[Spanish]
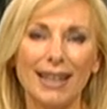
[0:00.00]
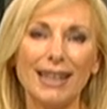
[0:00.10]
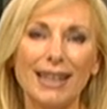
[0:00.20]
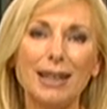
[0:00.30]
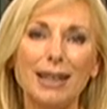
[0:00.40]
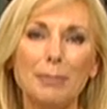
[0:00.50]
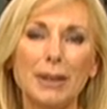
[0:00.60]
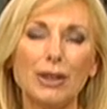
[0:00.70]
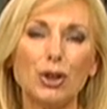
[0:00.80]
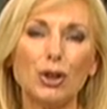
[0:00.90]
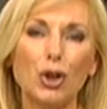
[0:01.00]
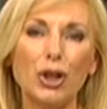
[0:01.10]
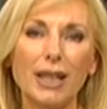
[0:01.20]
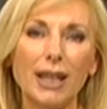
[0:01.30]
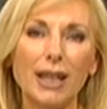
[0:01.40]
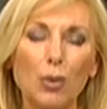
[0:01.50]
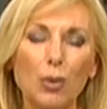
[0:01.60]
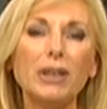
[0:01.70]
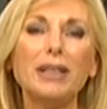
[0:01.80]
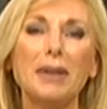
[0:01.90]
esta paratología de
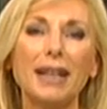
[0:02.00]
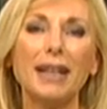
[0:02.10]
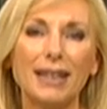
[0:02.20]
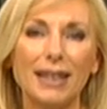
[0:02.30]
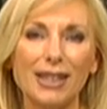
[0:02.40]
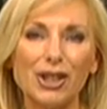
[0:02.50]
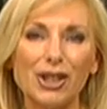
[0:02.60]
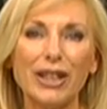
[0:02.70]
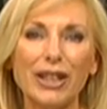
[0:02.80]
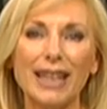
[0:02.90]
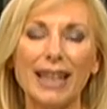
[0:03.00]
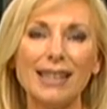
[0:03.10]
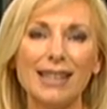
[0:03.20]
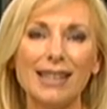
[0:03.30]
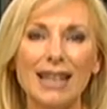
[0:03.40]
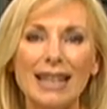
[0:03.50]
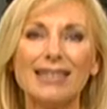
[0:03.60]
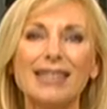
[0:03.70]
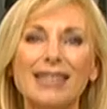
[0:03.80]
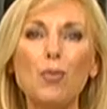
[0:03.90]
última generación que es
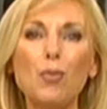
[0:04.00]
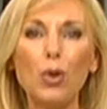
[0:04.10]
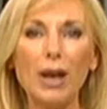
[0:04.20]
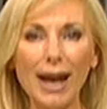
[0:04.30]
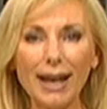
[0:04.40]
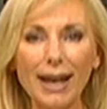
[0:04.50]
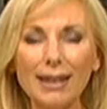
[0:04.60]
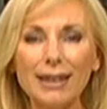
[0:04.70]
simular,